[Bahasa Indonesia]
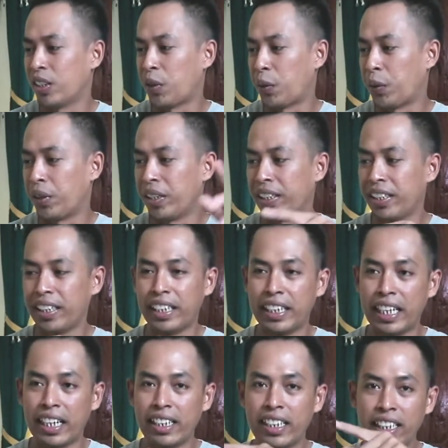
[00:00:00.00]
Oh,
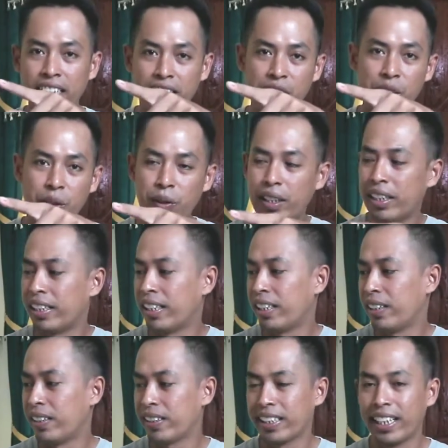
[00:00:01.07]
ini ada di situ ada.
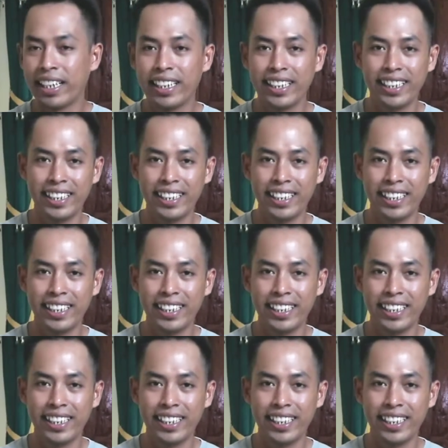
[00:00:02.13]
Oke. Okay.